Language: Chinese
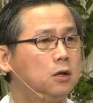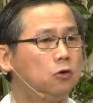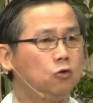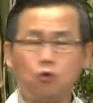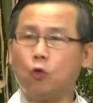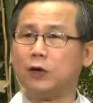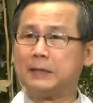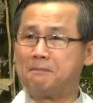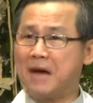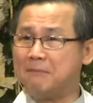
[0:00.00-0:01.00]
如果我的
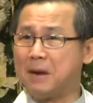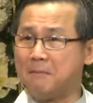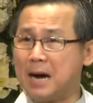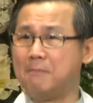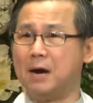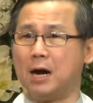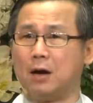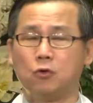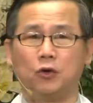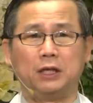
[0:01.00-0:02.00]
爸爸妈妈
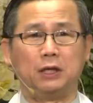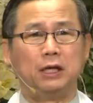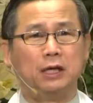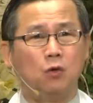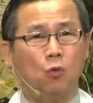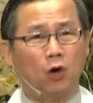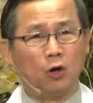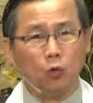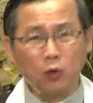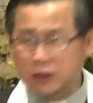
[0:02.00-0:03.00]
会，我
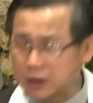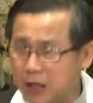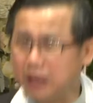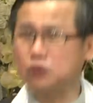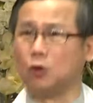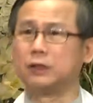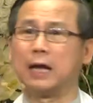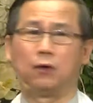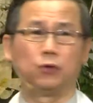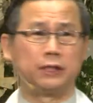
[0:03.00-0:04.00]
如果去听从
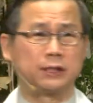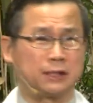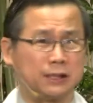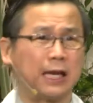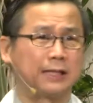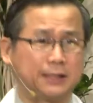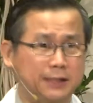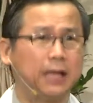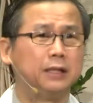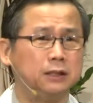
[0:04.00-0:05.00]
他，会使他
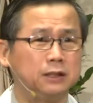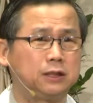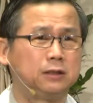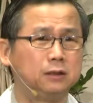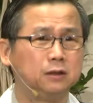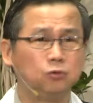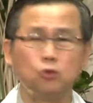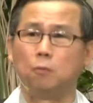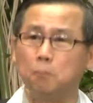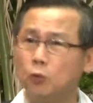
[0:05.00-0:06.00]
陷入
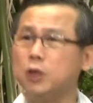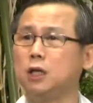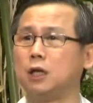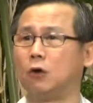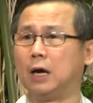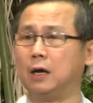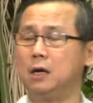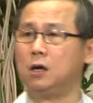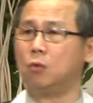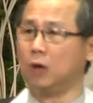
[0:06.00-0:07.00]
不义的话，
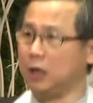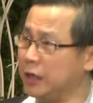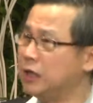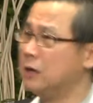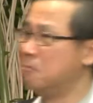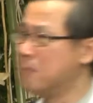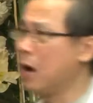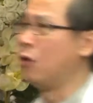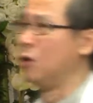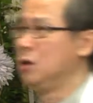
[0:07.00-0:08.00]
我宁可
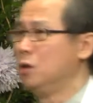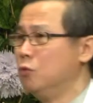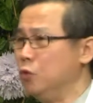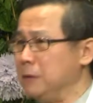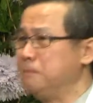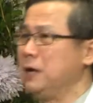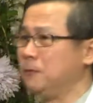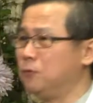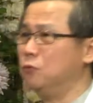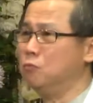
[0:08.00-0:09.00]
冒违背
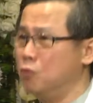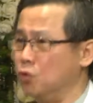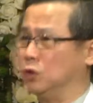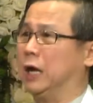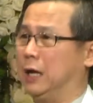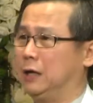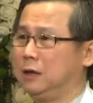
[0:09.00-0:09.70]
父母的